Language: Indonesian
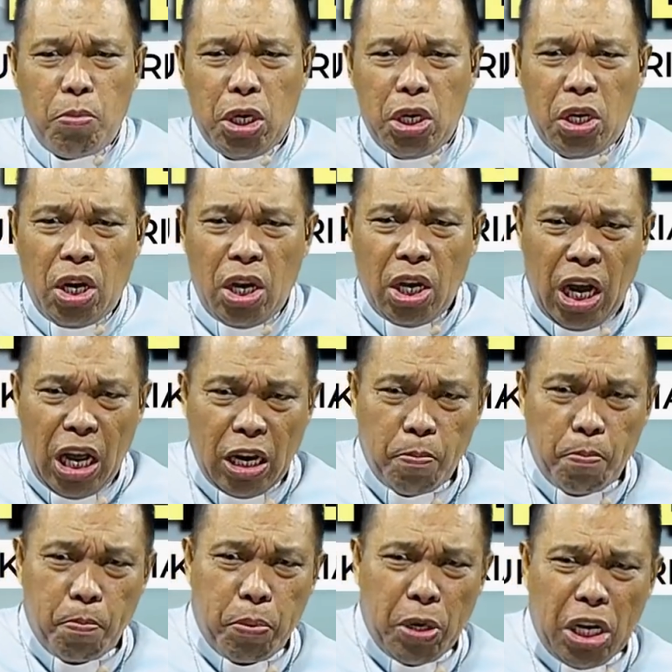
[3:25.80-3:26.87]
mendengar
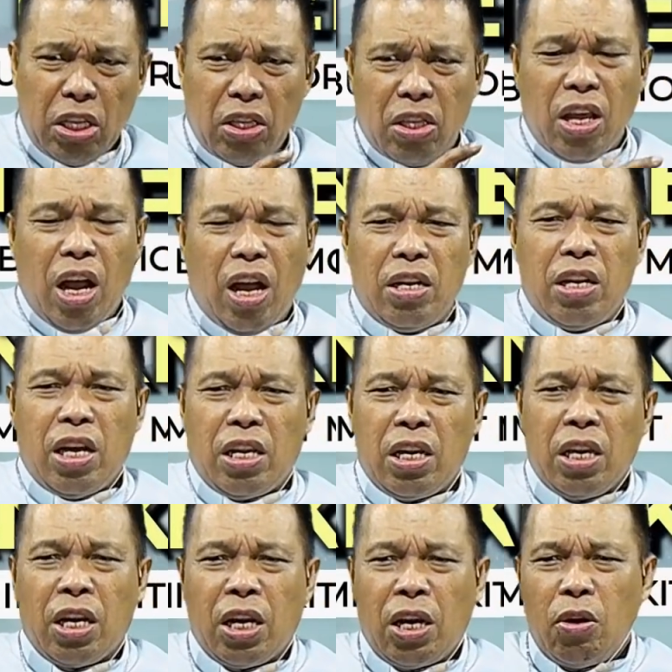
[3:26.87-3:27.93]
berita
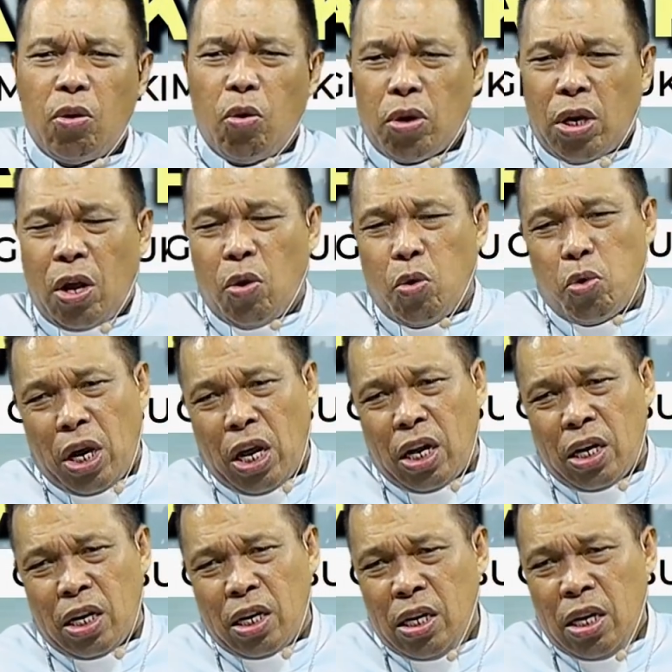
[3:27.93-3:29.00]
dari
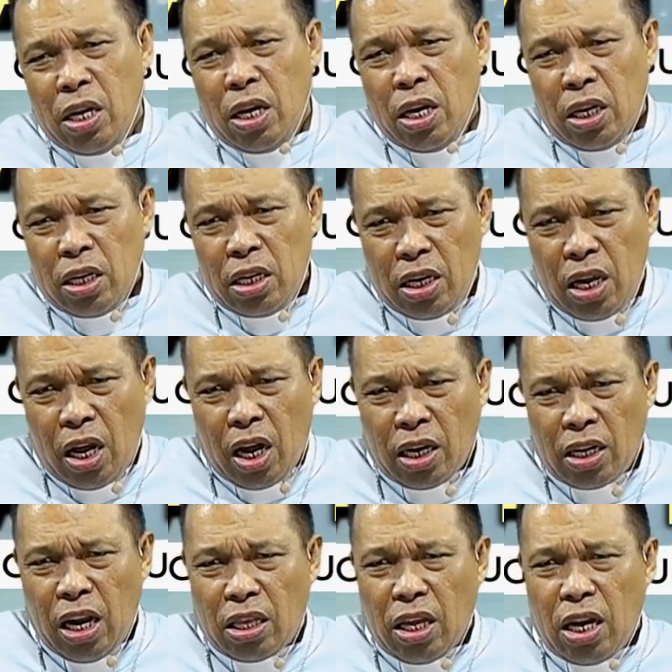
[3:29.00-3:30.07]
orang-orang
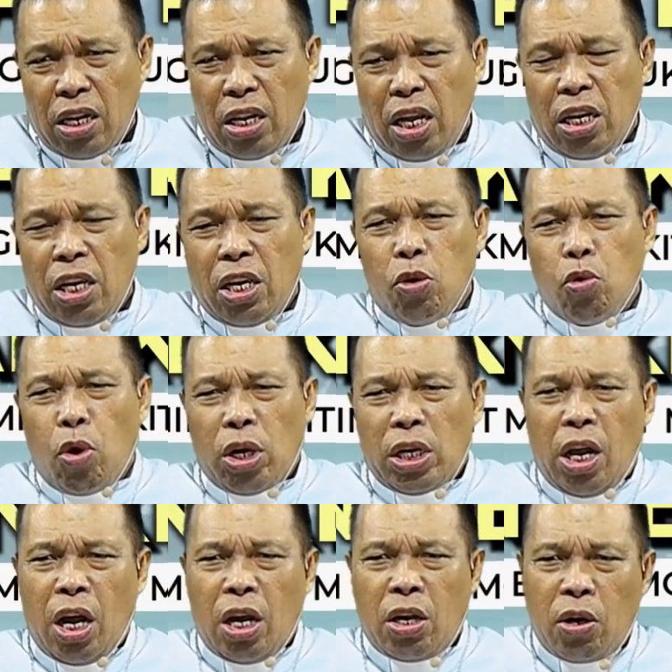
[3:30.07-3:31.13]
yang datang dari
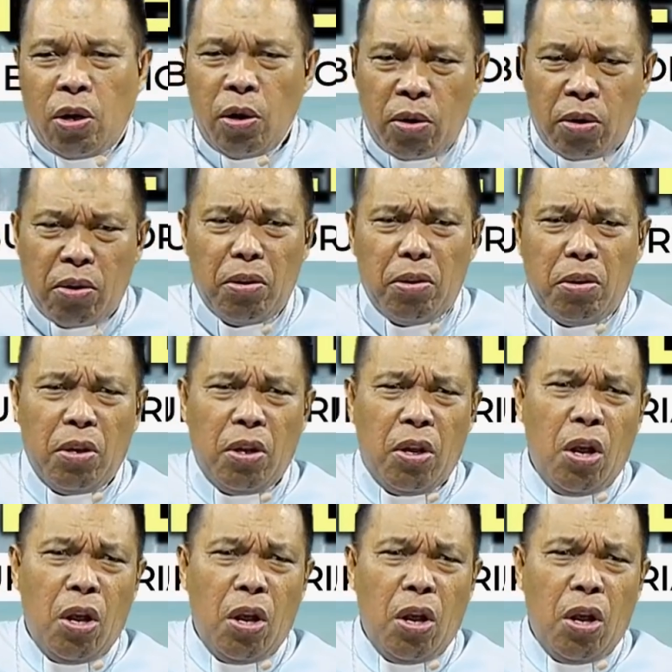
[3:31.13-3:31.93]
keluarga Klu,